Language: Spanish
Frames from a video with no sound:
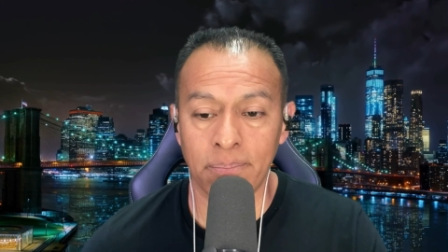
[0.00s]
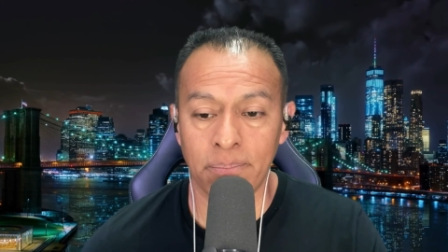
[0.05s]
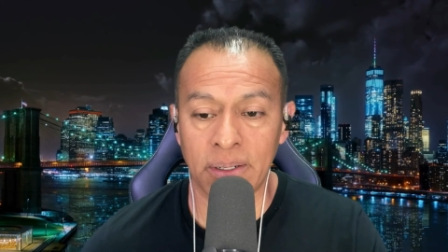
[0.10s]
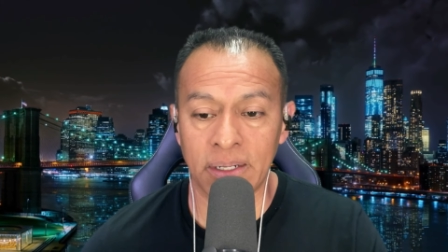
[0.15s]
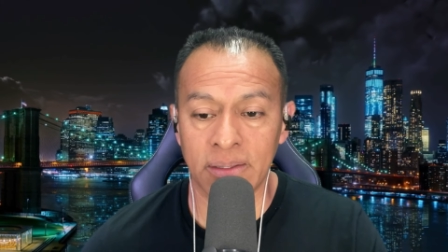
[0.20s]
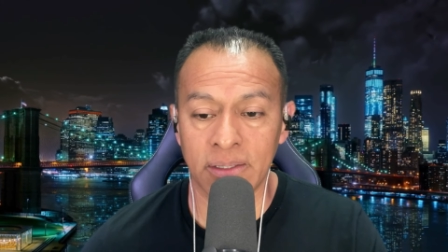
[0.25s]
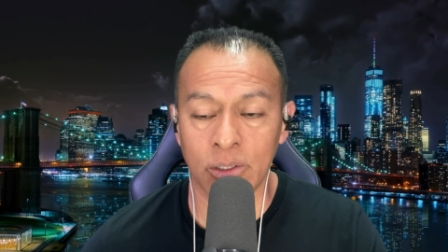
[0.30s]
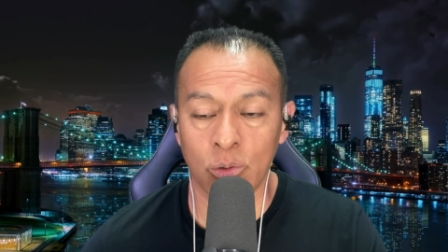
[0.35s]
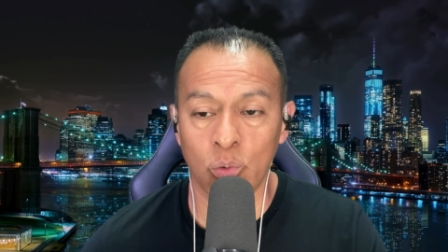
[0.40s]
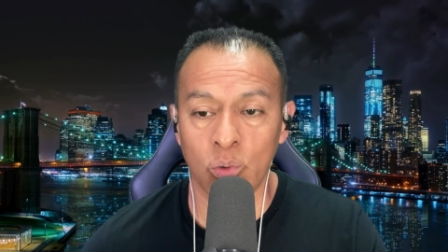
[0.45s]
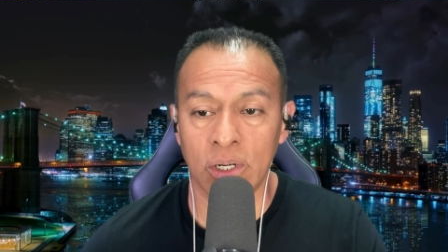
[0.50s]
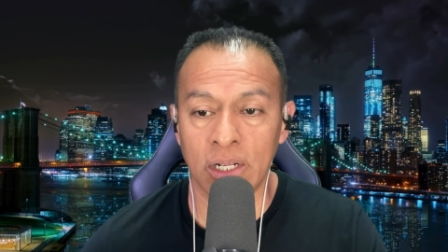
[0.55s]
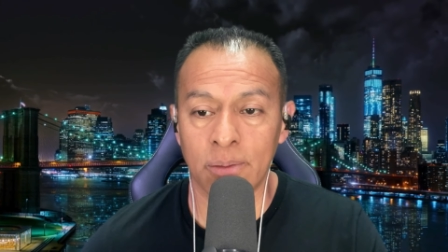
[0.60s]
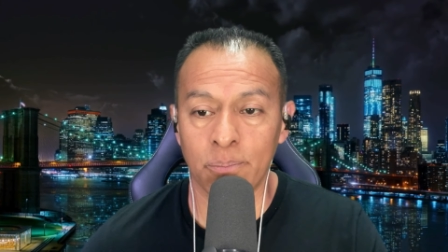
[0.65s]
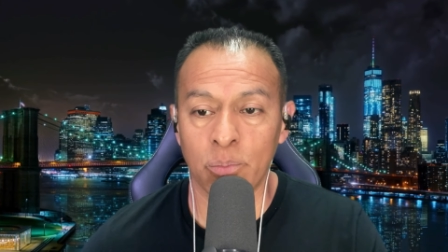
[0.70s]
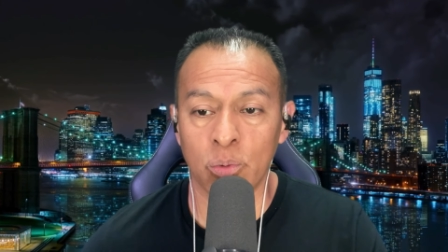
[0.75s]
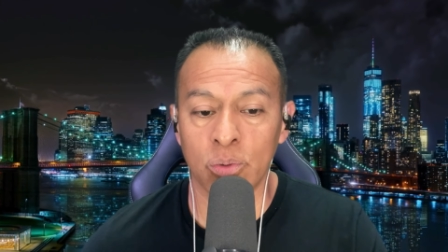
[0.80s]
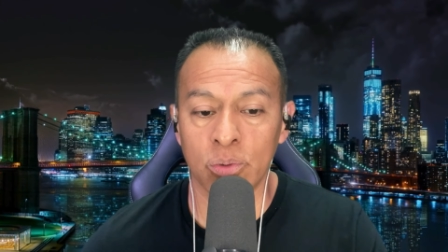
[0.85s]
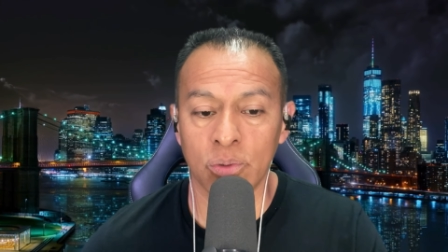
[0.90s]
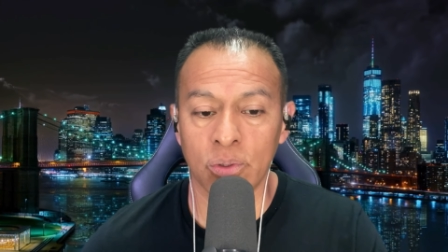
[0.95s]

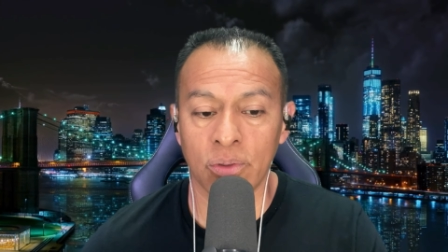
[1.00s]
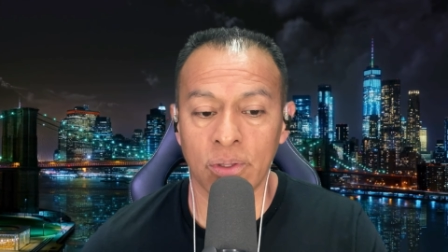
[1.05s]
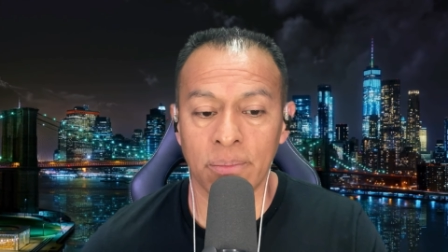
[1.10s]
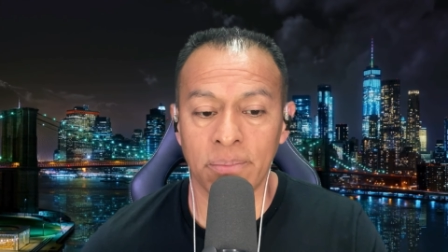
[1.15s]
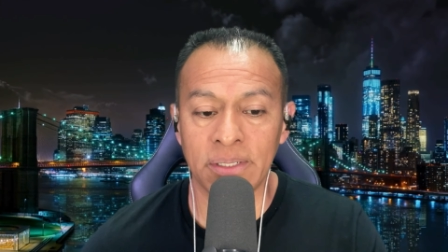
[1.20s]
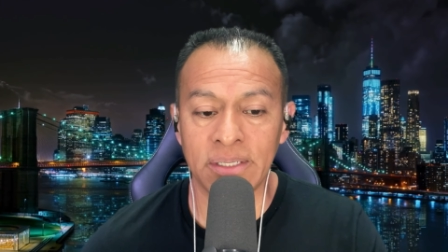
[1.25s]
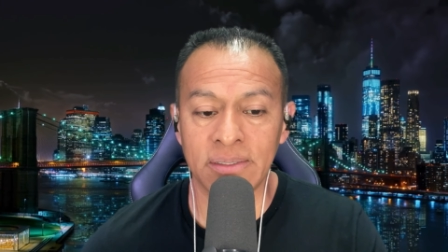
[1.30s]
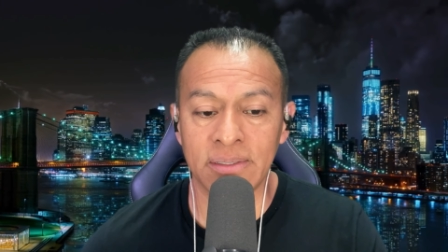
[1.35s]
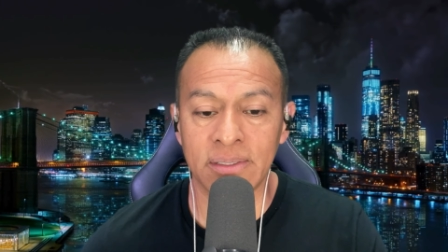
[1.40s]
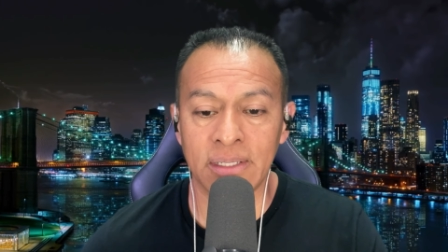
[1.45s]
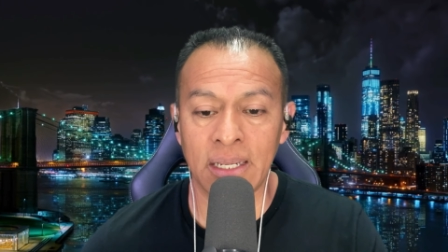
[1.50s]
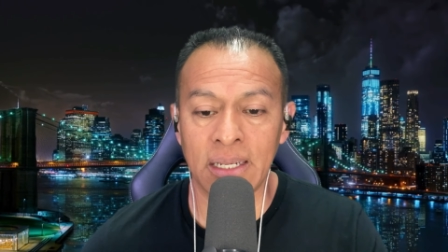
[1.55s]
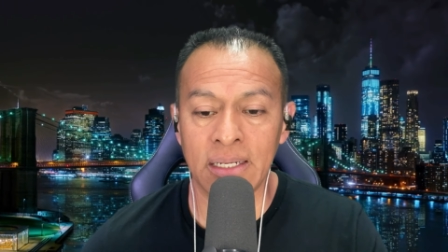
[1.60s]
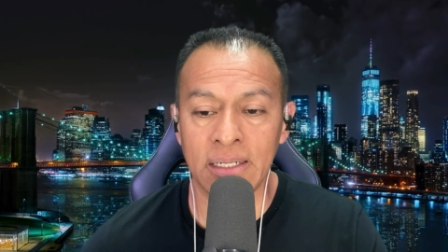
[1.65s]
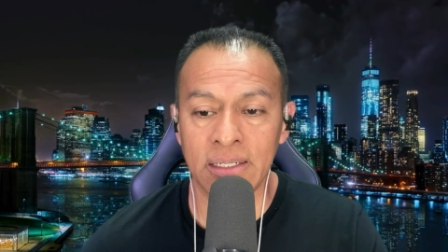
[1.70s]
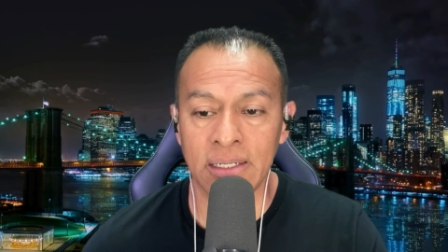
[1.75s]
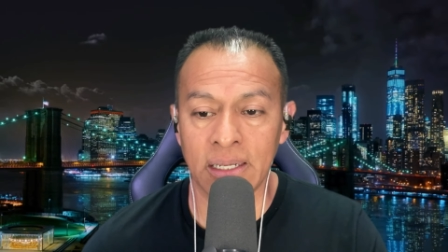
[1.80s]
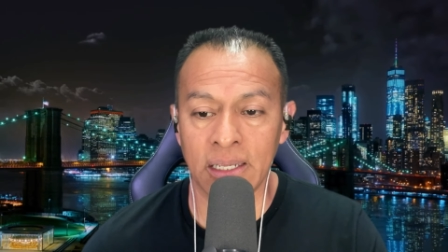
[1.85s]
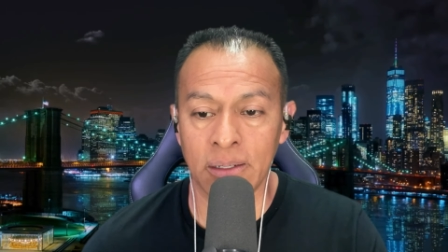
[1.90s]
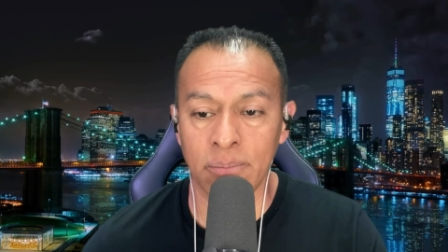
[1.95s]
particular punto de
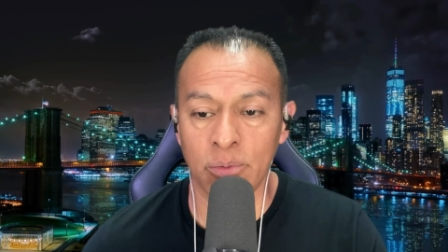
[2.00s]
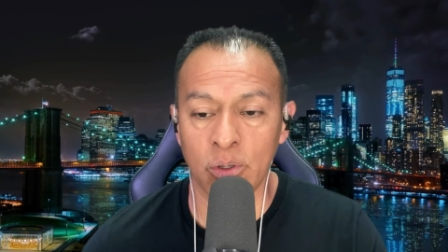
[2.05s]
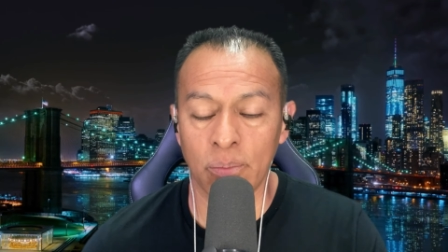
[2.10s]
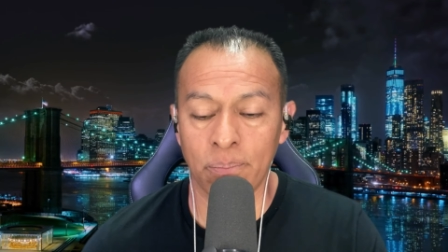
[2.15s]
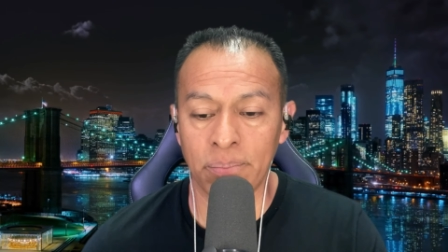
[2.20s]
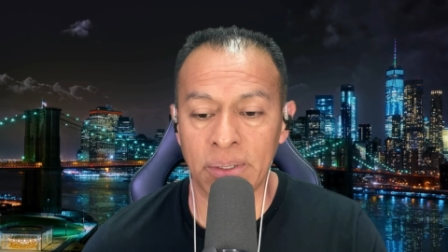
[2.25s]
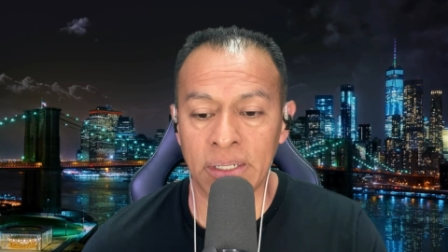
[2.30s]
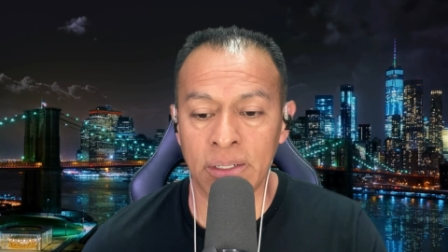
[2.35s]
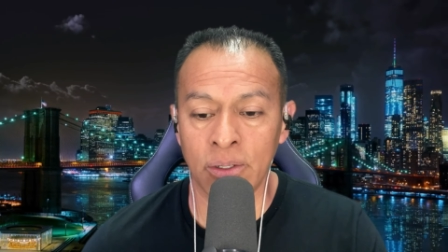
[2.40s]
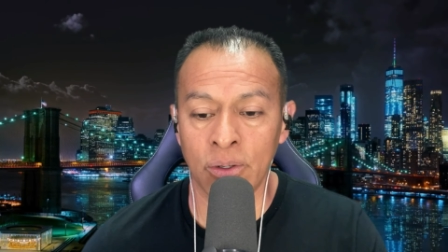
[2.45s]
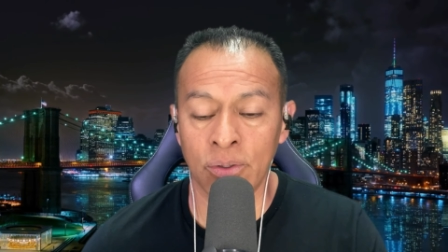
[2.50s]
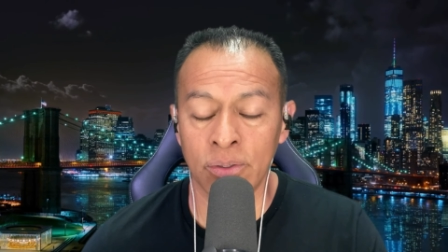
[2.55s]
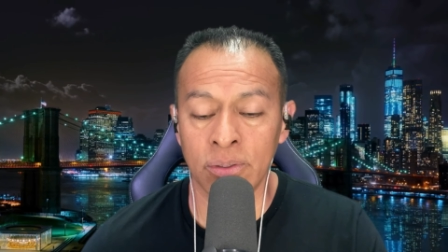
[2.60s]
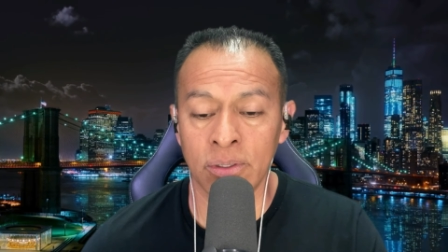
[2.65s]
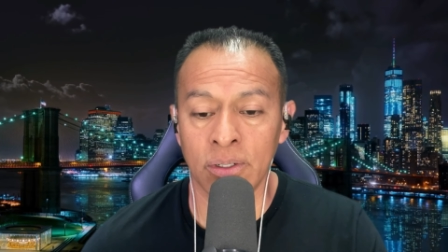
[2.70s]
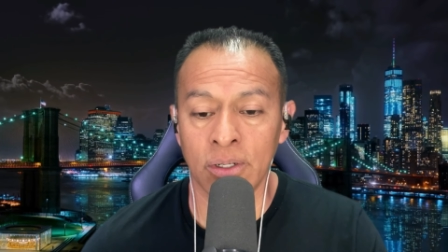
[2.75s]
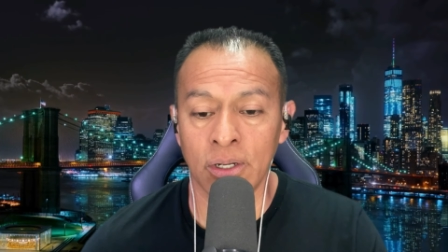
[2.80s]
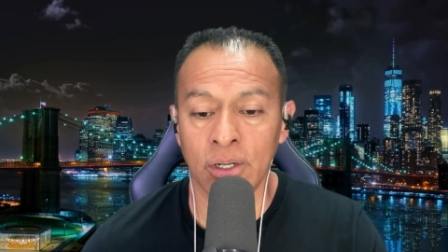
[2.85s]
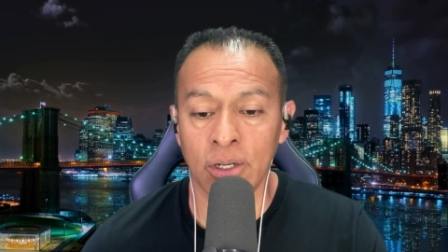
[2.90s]
vista, en mi opinión.